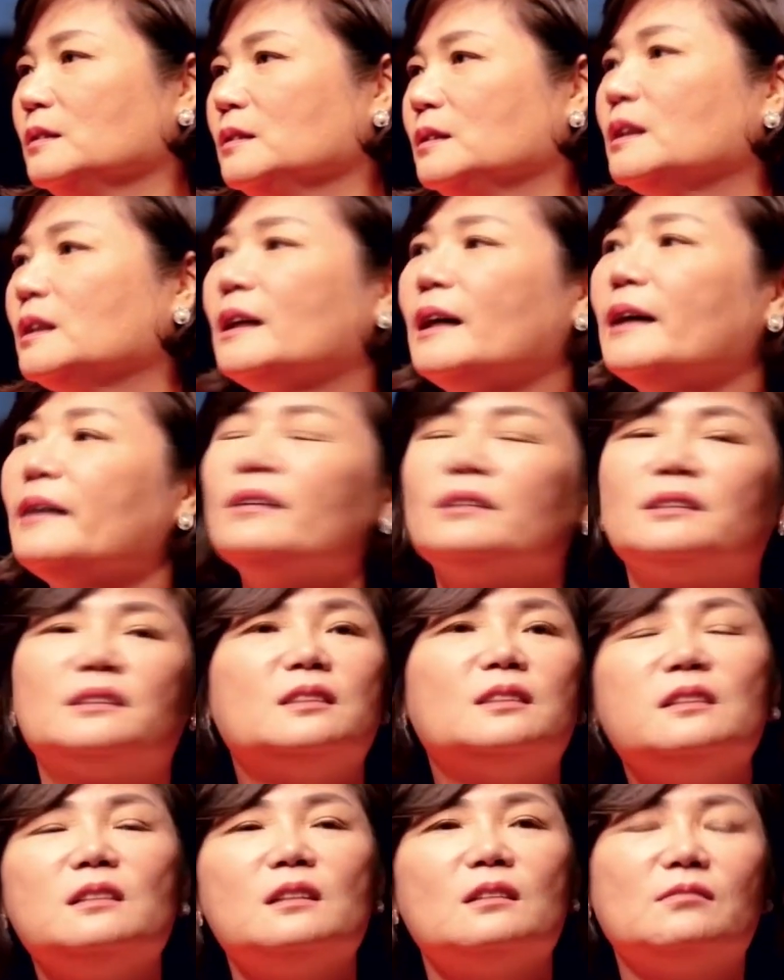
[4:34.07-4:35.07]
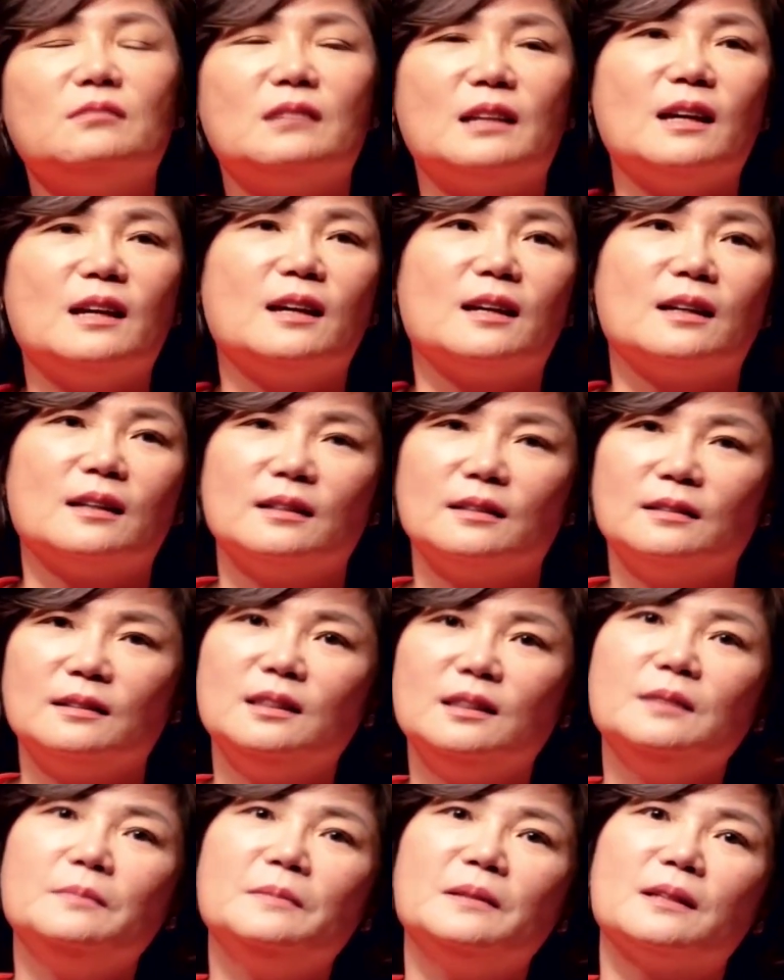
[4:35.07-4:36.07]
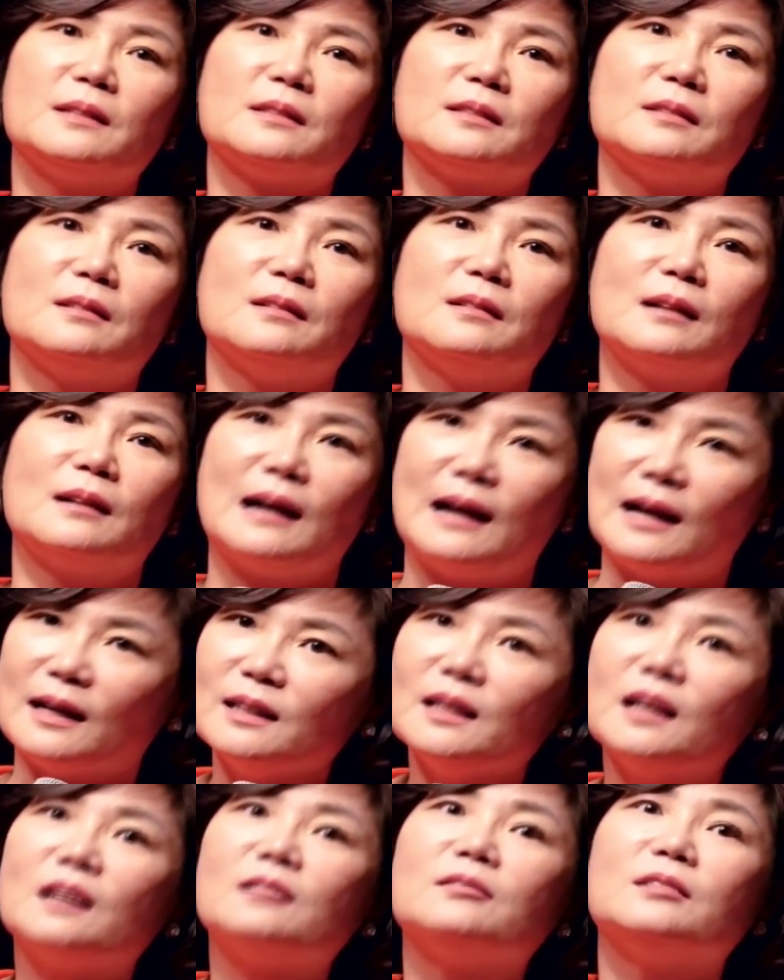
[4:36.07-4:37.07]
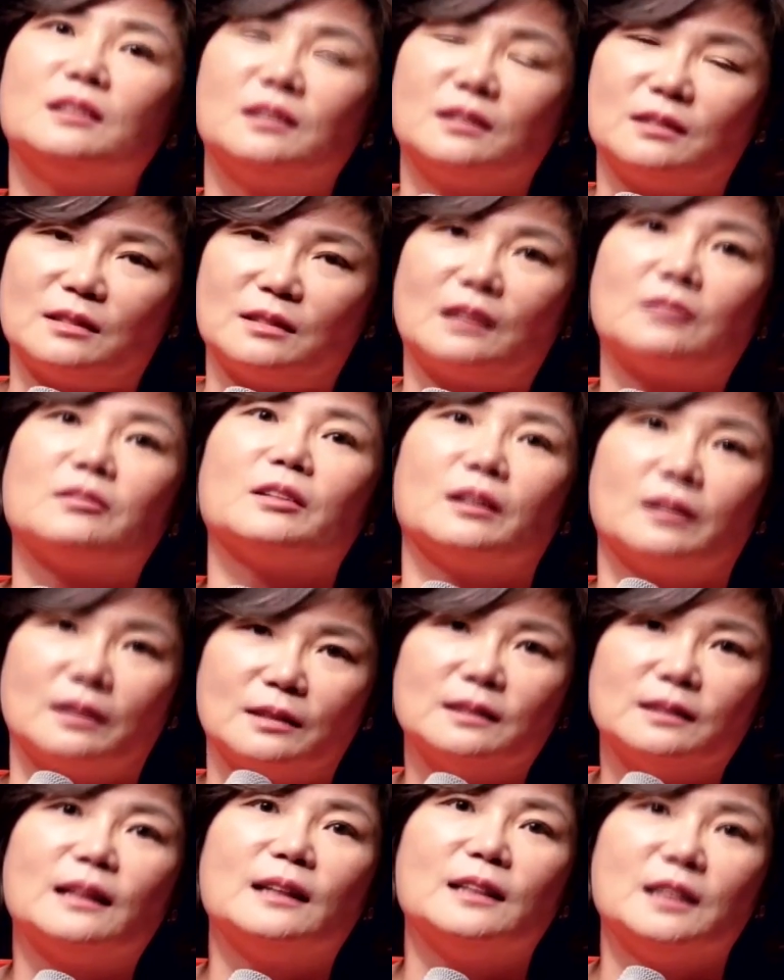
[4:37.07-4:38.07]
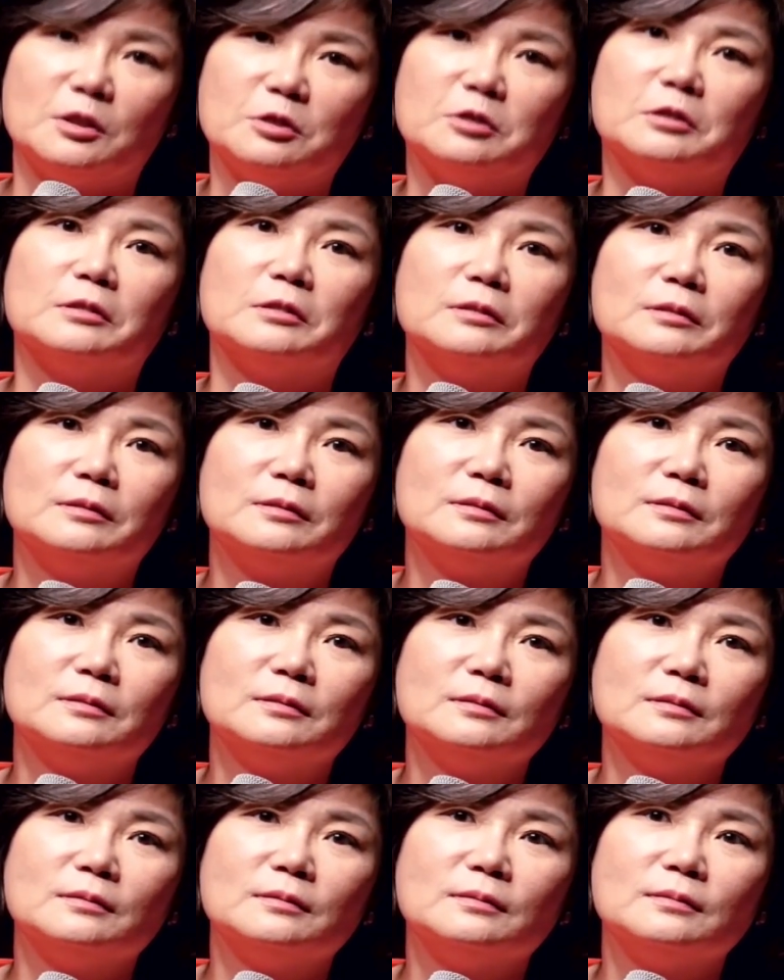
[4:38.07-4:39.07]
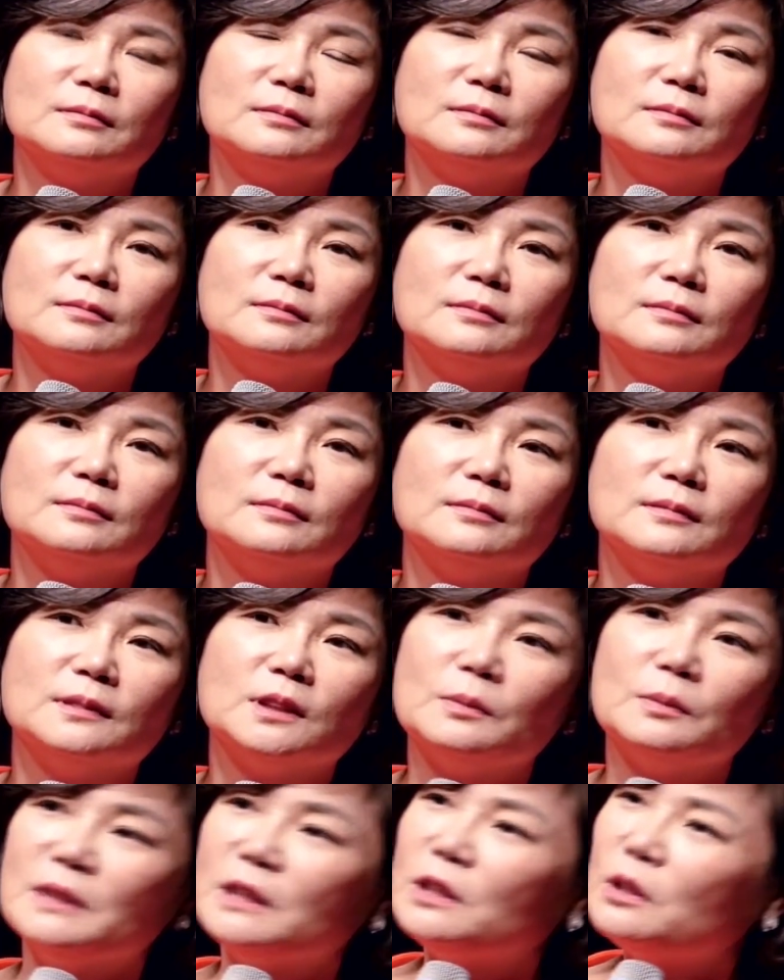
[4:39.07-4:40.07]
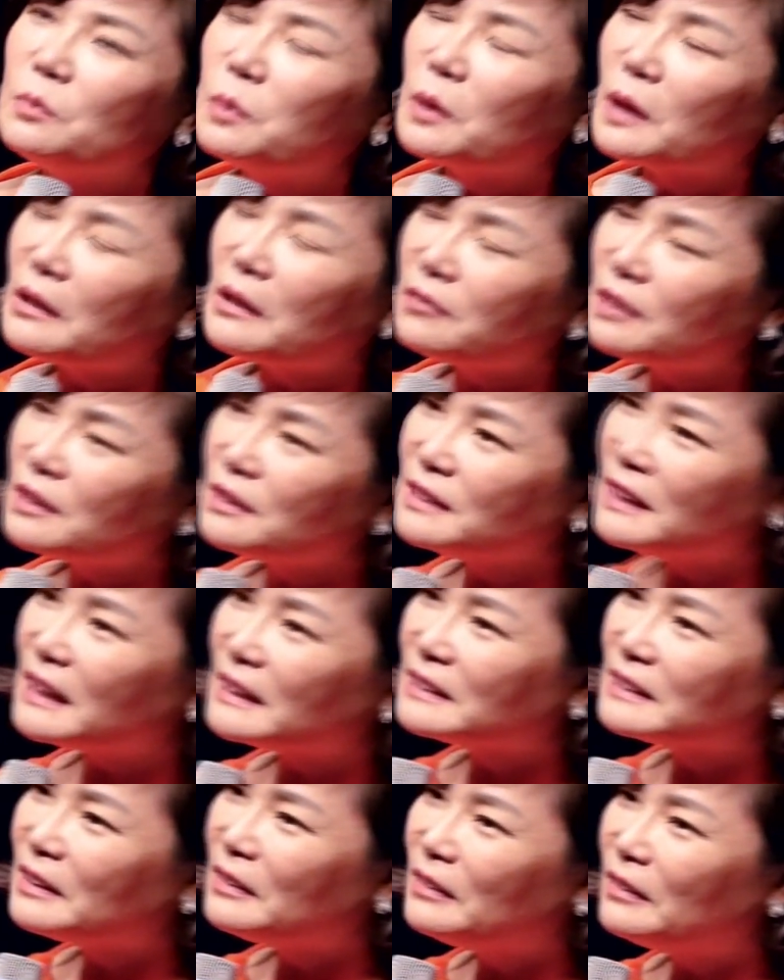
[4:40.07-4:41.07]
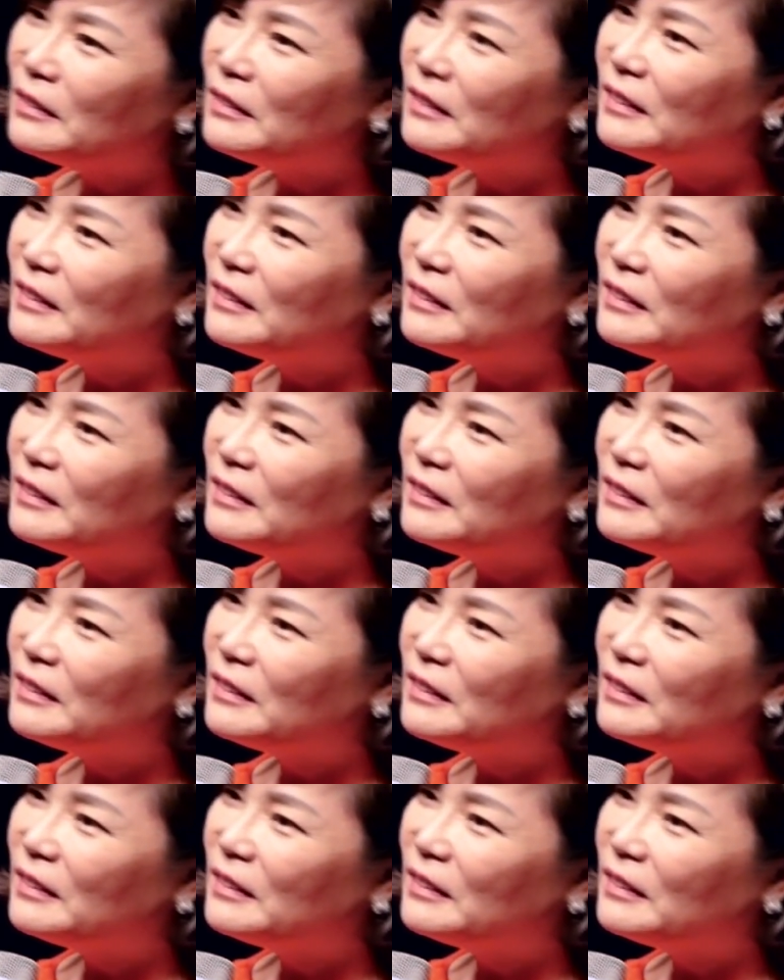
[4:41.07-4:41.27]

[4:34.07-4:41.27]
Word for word: 제가요 7년 후에 TV에서 강의하고 있더라고요. 그날 이후. 여러분 이걸 뭐라고 그러는지 아세요?